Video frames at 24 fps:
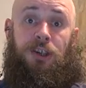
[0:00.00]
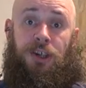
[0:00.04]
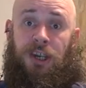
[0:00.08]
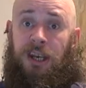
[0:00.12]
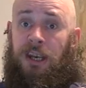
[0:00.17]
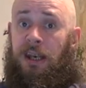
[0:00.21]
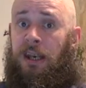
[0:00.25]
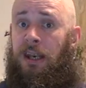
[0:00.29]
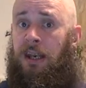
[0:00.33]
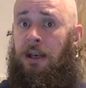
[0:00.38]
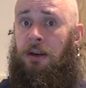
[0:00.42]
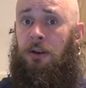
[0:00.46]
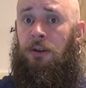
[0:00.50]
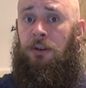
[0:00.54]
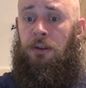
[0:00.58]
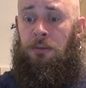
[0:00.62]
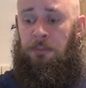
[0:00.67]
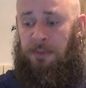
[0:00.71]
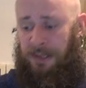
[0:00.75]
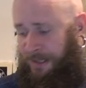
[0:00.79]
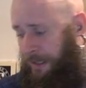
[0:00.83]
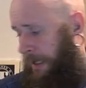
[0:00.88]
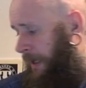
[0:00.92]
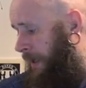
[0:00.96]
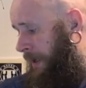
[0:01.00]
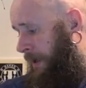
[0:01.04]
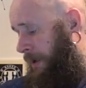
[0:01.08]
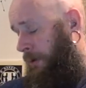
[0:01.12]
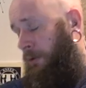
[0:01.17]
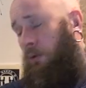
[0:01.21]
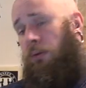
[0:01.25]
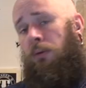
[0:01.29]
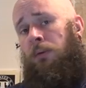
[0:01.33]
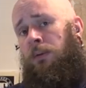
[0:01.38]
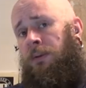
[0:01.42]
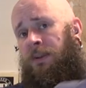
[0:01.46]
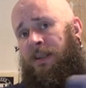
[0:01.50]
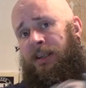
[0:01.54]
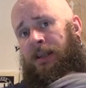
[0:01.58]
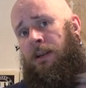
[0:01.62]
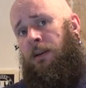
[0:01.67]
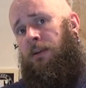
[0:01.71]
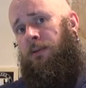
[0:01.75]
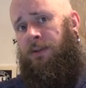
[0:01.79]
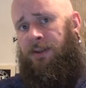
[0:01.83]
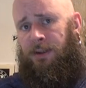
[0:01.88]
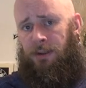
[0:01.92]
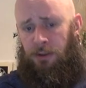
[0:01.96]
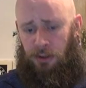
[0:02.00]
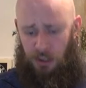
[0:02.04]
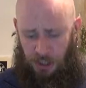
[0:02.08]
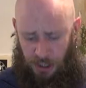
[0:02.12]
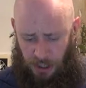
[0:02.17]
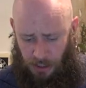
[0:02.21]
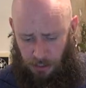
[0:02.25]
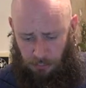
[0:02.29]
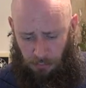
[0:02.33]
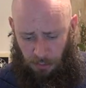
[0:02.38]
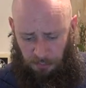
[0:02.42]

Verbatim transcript: j'ai économisé une séance chez le